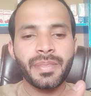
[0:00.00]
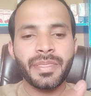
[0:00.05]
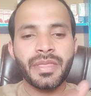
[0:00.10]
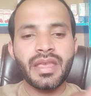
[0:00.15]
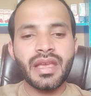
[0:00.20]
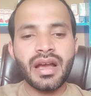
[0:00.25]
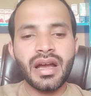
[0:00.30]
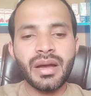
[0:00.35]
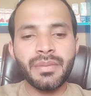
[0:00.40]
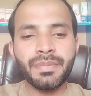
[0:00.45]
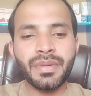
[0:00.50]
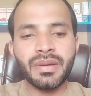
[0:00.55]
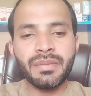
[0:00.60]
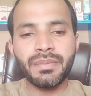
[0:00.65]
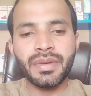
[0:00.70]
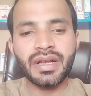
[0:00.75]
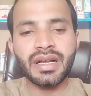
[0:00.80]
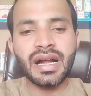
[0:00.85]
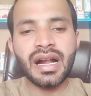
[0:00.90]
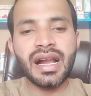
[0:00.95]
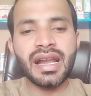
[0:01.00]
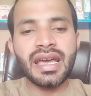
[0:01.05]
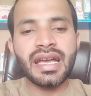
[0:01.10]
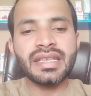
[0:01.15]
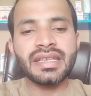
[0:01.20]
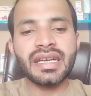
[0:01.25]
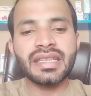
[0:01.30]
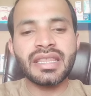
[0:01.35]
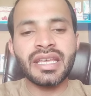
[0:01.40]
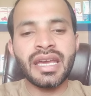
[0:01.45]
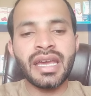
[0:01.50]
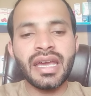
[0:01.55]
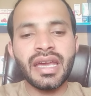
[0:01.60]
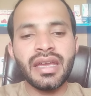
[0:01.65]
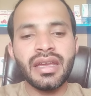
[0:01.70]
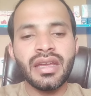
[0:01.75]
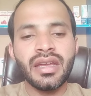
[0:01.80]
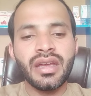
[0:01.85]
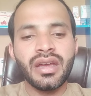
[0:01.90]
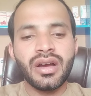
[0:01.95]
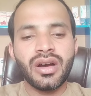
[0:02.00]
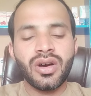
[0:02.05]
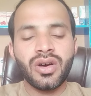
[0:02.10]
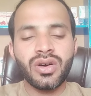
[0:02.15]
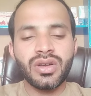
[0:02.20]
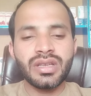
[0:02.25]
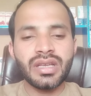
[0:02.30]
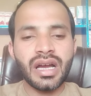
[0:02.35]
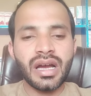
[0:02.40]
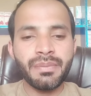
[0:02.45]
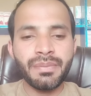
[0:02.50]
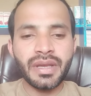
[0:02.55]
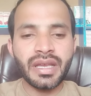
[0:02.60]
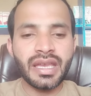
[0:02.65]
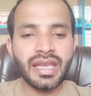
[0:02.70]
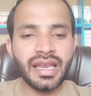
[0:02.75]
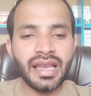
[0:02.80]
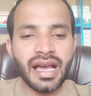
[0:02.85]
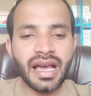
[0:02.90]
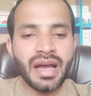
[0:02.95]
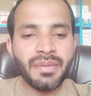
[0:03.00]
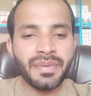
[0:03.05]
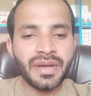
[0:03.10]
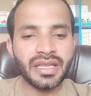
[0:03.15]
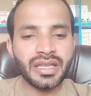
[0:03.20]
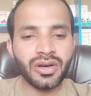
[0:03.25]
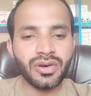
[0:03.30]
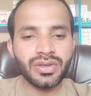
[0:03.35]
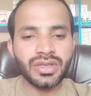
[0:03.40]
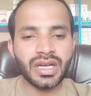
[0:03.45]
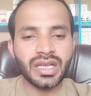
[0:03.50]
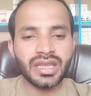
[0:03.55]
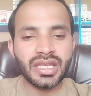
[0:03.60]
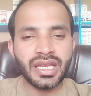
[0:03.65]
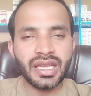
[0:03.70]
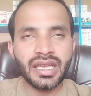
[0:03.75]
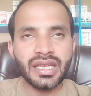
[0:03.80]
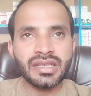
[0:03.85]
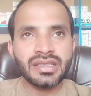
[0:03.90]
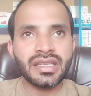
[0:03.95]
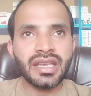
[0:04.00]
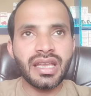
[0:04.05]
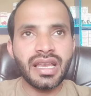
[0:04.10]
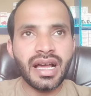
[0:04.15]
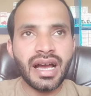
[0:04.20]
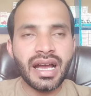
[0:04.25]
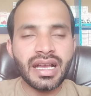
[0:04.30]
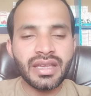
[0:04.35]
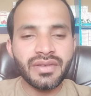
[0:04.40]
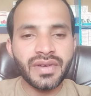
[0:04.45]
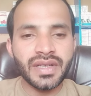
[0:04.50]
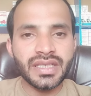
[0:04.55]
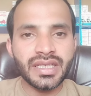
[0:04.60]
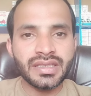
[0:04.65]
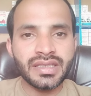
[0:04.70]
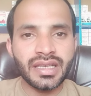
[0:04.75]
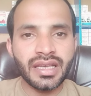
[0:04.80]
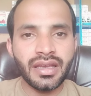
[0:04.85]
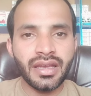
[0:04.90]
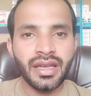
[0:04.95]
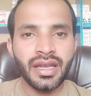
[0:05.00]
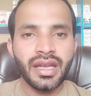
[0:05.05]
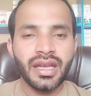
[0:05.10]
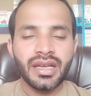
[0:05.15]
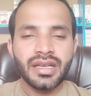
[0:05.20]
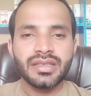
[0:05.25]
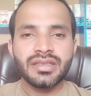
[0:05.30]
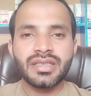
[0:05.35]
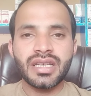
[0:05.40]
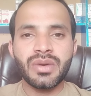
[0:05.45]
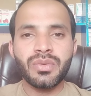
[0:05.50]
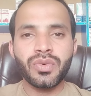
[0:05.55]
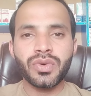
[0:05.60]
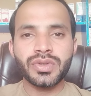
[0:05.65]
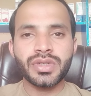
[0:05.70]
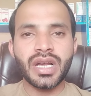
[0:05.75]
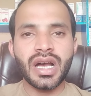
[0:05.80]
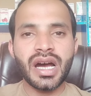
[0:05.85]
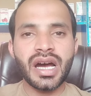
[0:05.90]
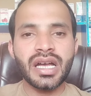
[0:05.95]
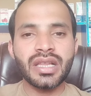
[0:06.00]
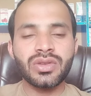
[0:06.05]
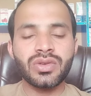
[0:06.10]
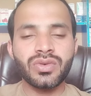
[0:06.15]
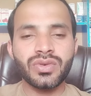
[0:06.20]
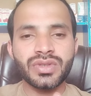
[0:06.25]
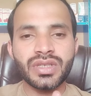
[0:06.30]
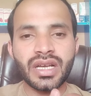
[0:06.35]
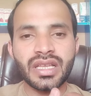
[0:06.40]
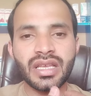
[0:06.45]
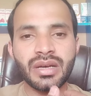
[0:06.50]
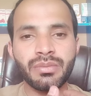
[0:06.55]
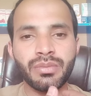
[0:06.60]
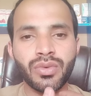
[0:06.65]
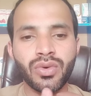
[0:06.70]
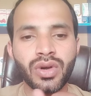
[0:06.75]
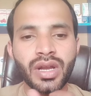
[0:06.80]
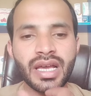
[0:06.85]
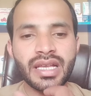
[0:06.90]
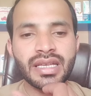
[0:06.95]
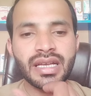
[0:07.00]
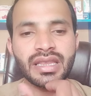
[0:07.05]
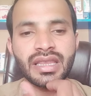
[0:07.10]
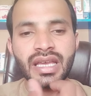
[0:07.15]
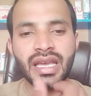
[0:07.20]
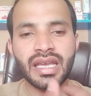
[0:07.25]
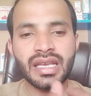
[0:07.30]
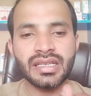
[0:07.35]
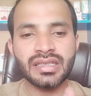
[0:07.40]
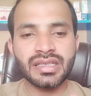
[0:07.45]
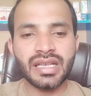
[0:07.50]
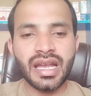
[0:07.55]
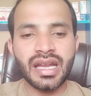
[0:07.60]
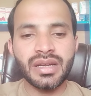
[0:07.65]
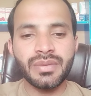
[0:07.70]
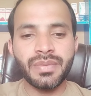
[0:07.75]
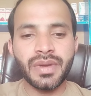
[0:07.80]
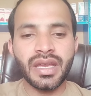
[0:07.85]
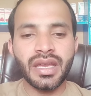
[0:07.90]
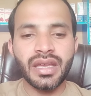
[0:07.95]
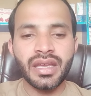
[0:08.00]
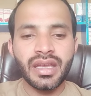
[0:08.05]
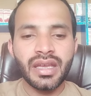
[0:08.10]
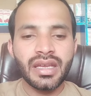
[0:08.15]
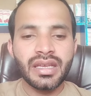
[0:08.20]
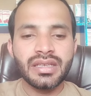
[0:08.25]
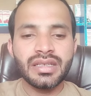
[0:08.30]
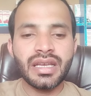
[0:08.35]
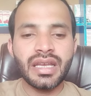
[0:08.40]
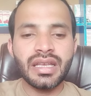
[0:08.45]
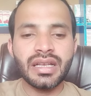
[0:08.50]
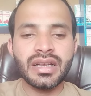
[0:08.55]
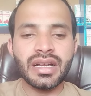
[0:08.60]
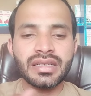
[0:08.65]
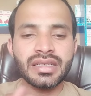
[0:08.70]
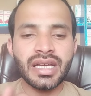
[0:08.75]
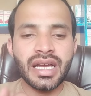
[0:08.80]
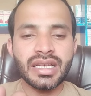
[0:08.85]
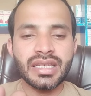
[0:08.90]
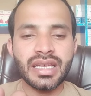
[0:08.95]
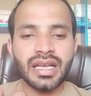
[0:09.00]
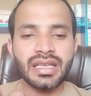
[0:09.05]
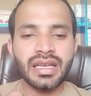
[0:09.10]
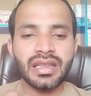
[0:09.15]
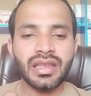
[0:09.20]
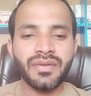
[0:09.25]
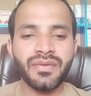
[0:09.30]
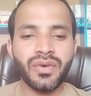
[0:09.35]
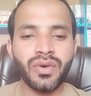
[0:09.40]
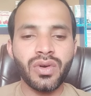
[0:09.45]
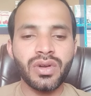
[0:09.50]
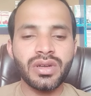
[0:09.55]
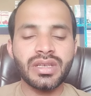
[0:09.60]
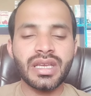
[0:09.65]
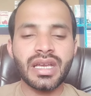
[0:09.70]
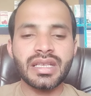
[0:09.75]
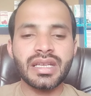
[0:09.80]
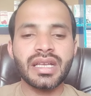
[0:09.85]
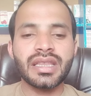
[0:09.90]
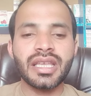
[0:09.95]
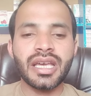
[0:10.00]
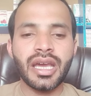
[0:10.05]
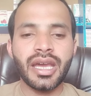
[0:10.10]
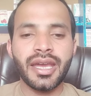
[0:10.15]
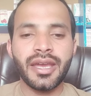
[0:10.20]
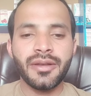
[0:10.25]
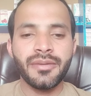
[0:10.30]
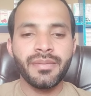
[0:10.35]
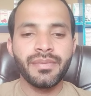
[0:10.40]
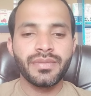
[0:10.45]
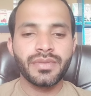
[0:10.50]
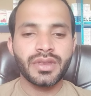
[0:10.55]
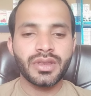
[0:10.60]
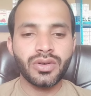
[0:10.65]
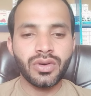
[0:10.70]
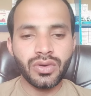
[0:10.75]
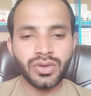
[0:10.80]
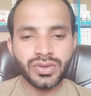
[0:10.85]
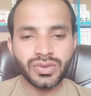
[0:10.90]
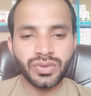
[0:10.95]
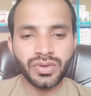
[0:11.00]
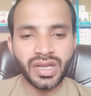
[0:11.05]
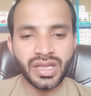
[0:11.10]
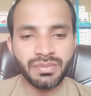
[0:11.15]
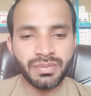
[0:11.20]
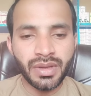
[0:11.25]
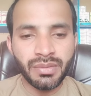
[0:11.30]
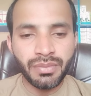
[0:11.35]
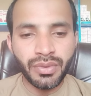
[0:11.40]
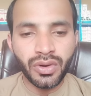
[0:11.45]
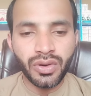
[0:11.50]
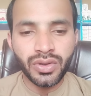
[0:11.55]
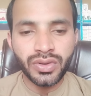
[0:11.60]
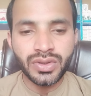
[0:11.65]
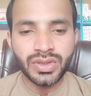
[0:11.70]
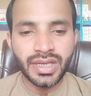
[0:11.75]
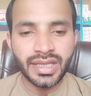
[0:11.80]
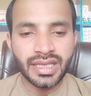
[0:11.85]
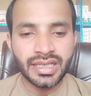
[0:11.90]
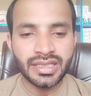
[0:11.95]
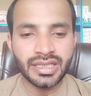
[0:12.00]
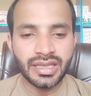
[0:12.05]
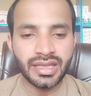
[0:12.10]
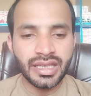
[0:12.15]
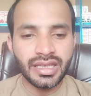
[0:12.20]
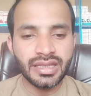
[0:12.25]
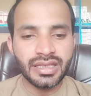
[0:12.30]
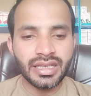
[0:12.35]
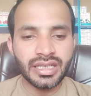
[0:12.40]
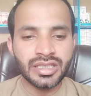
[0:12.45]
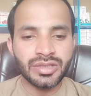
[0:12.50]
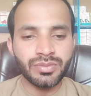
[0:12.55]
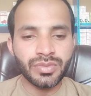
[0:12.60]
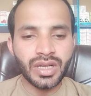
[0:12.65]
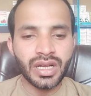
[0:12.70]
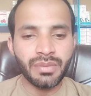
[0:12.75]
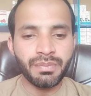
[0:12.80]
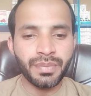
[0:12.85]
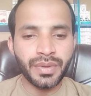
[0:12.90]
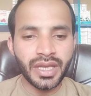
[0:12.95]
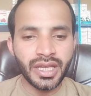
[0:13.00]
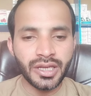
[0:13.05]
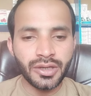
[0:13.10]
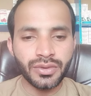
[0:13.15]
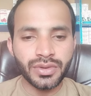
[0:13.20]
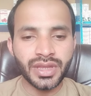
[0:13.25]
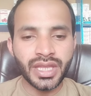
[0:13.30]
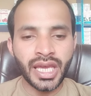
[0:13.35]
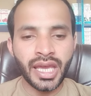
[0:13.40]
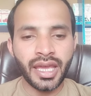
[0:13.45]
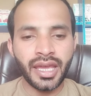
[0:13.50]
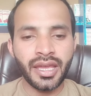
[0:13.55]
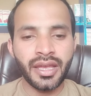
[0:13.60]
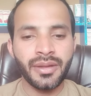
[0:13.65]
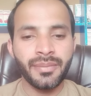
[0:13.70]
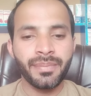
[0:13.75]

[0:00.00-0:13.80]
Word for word: यहाँ पे बिगाड़ आ जाता है और यहाँ पे खिला पैदा हो जाता है इस खिला की वजह से जब उस हाथ को ज़्यादा मोड़ा जाता है इस साइड पे या इकट्ठा किया जाता है फोल्ड किया जाता है तो उस सूरत में बहुत ज़्यादा शदीद किस्म का पेन होता है